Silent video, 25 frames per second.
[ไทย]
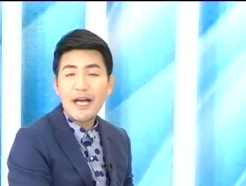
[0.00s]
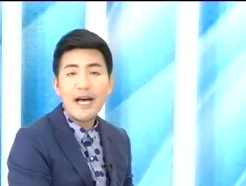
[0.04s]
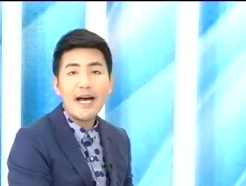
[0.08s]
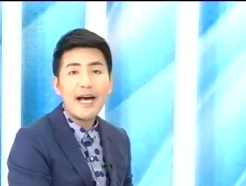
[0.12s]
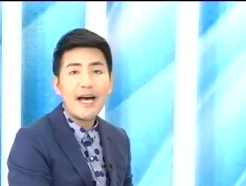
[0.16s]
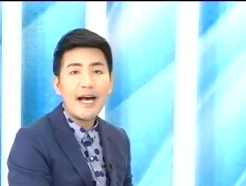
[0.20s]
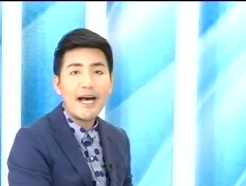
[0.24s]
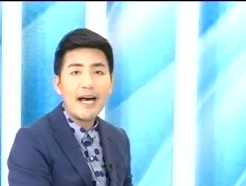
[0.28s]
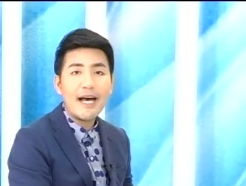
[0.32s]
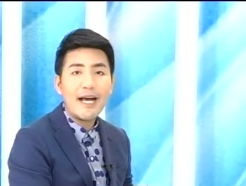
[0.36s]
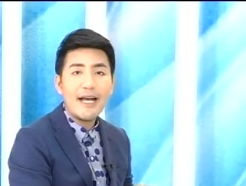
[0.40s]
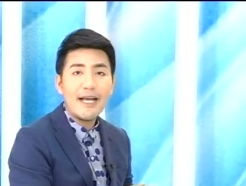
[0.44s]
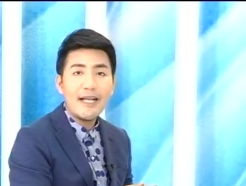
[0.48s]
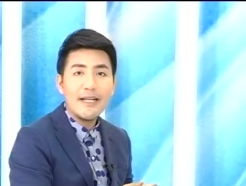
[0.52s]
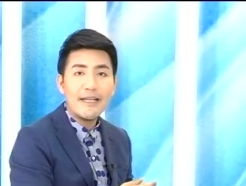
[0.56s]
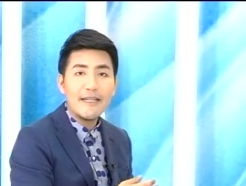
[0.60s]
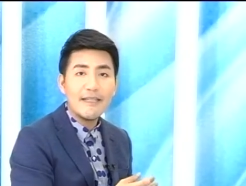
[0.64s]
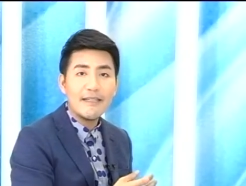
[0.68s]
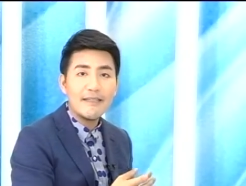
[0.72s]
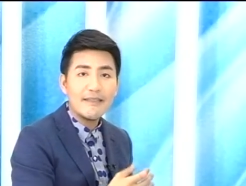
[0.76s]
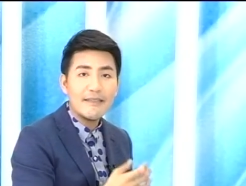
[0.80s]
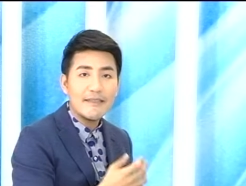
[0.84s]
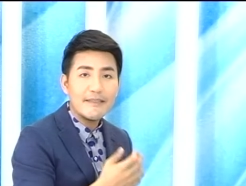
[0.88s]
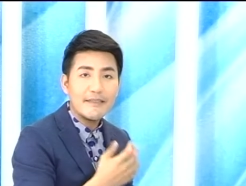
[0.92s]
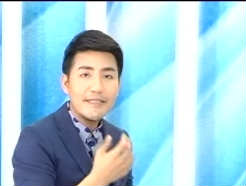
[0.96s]
ตาห
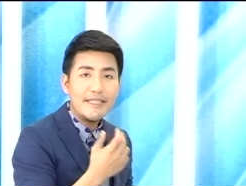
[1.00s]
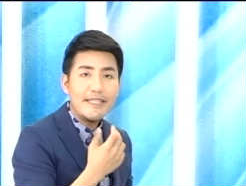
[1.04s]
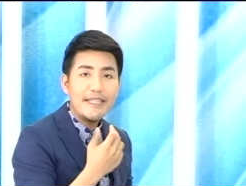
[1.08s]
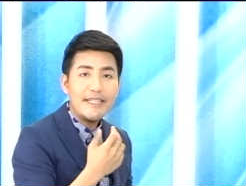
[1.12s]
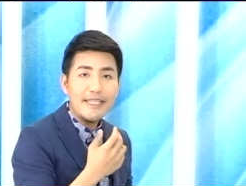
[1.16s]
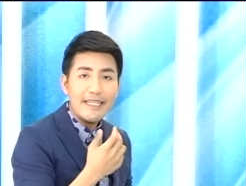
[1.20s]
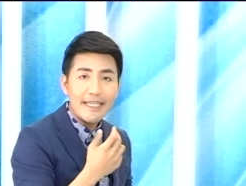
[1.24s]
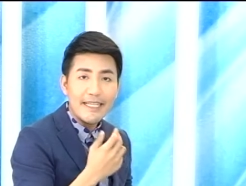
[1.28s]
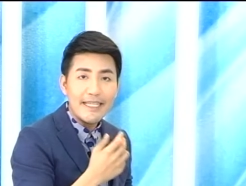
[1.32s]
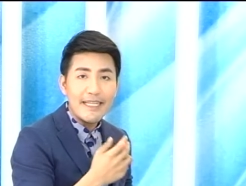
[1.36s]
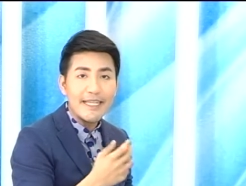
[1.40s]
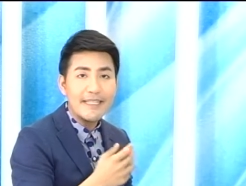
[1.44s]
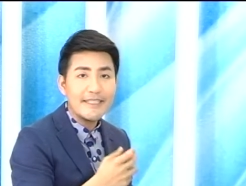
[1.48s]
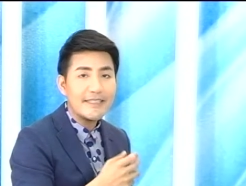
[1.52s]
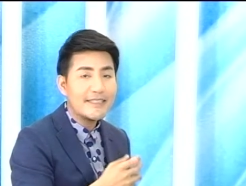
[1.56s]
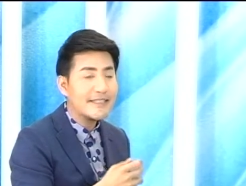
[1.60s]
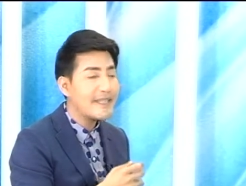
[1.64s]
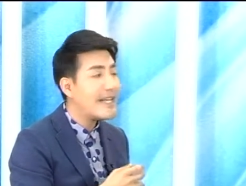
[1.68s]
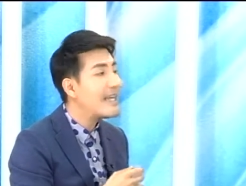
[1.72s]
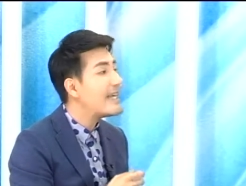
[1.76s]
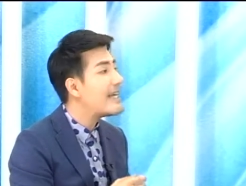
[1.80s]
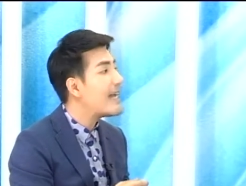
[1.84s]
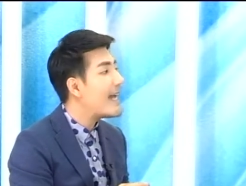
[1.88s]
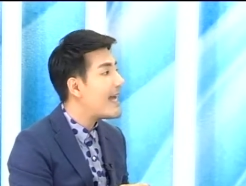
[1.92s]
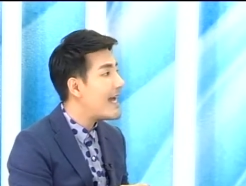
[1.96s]
รือที่เขียน
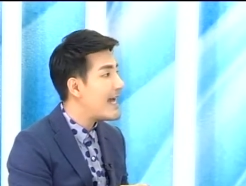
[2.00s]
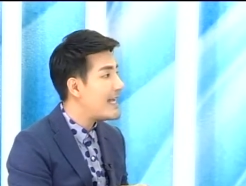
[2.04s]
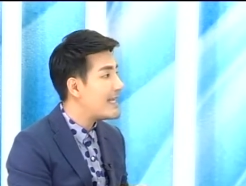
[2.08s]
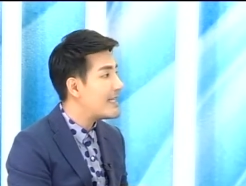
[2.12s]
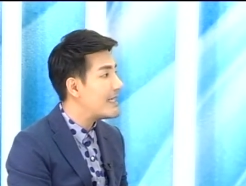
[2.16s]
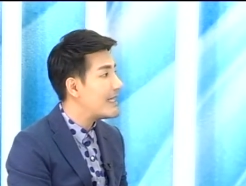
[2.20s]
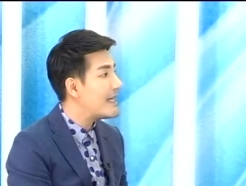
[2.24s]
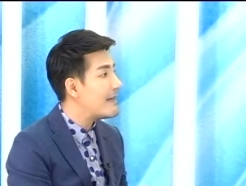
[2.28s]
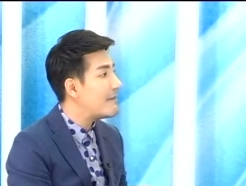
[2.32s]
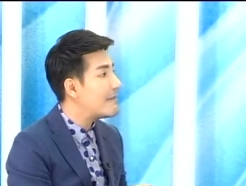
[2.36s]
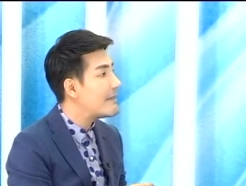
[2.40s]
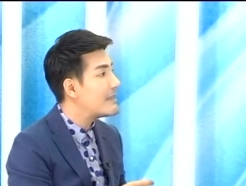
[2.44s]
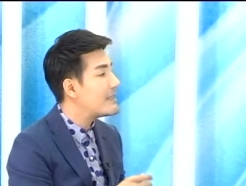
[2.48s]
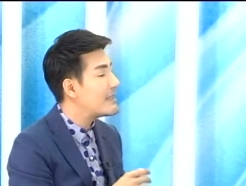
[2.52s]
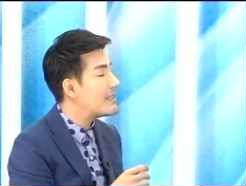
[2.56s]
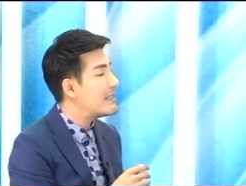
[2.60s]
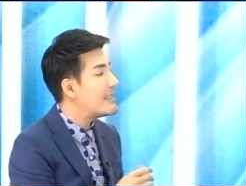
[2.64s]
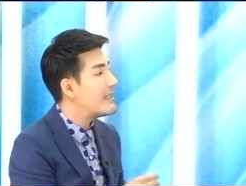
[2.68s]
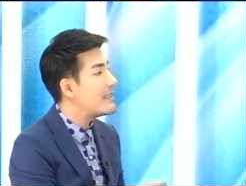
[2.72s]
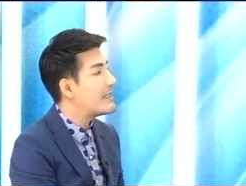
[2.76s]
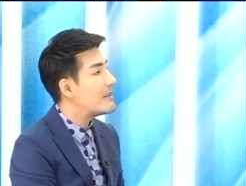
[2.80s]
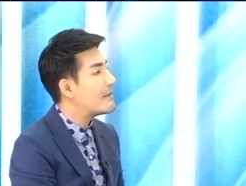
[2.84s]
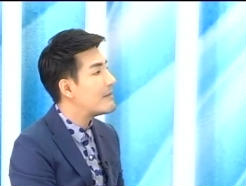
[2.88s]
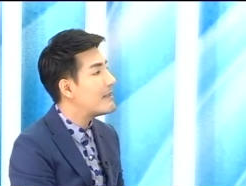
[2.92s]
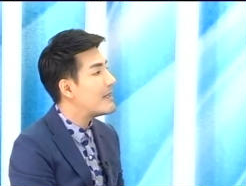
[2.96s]
ได้ง่ายเนี่ยมันจะ
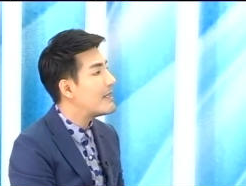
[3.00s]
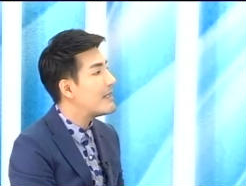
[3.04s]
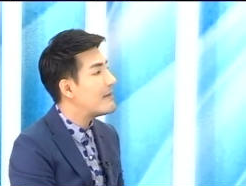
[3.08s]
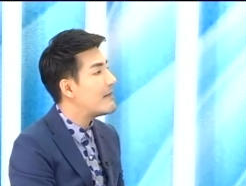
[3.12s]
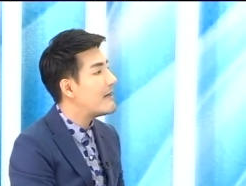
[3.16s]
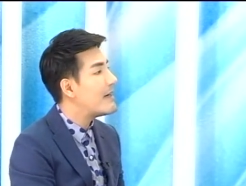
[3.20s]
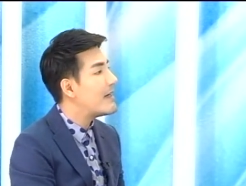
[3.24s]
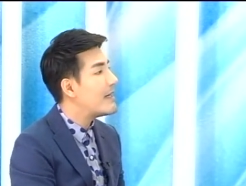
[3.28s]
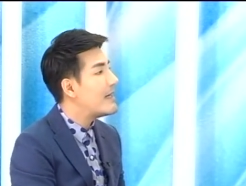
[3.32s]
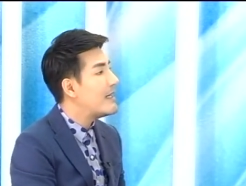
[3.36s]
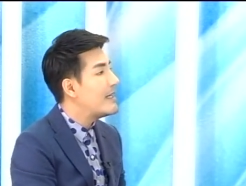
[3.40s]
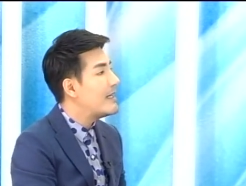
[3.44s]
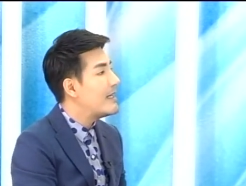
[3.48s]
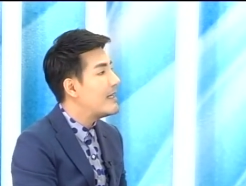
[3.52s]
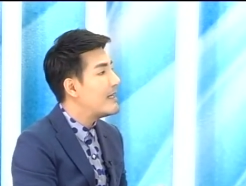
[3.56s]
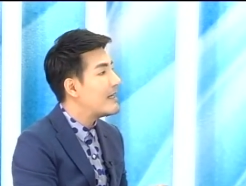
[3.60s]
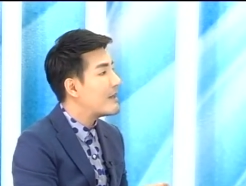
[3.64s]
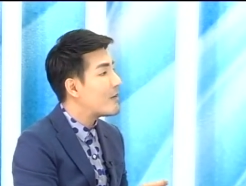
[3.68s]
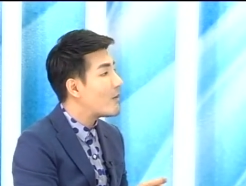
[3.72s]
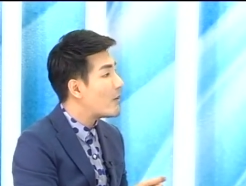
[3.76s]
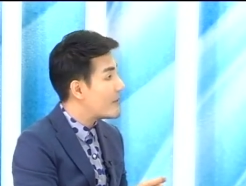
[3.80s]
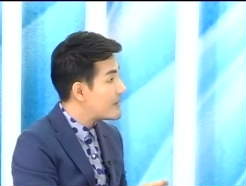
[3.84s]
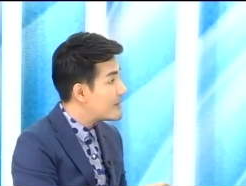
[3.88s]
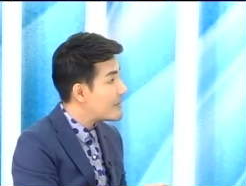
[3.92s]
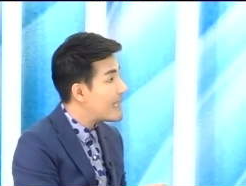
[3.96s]
ดีทำให้ว่า
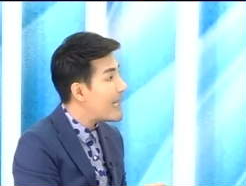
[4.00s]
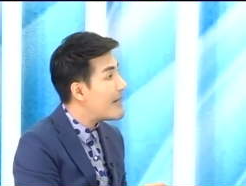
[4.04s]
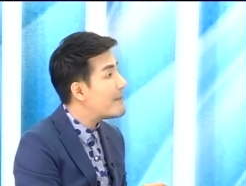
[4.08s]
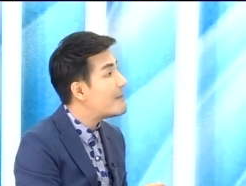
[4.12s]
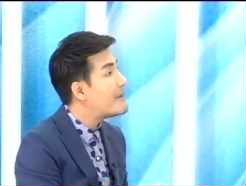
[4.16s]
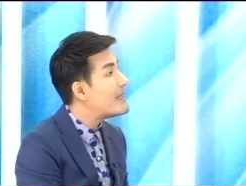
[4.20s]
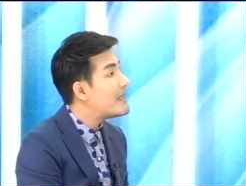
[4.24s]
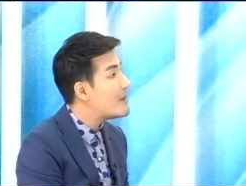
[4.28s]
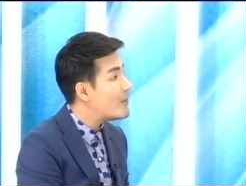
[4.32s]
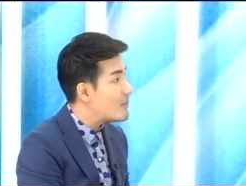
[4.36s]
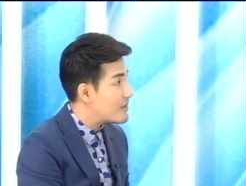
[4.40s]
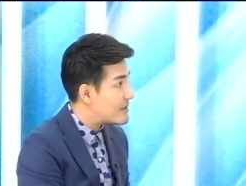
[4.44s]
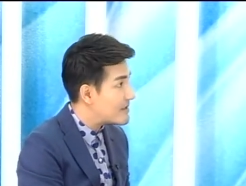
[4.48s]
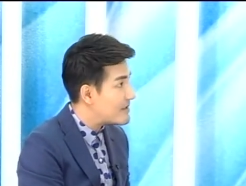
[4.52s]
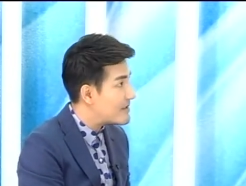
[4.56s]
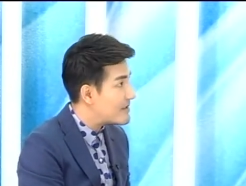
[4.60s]
ขนตาไม่หลุด